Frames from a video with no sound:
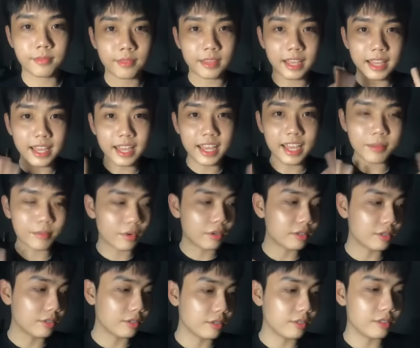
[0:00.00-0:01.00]
ha ha mọi
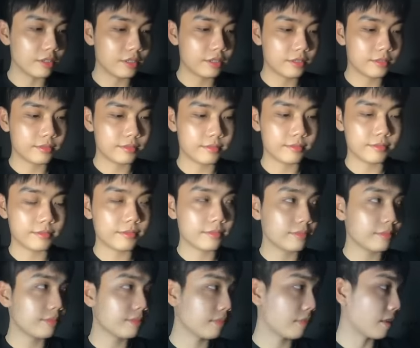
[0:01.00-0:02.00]
người
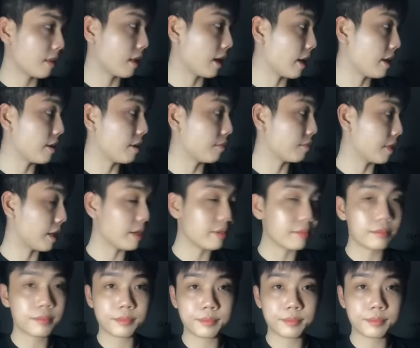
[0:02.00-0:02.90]
thấy không thấy không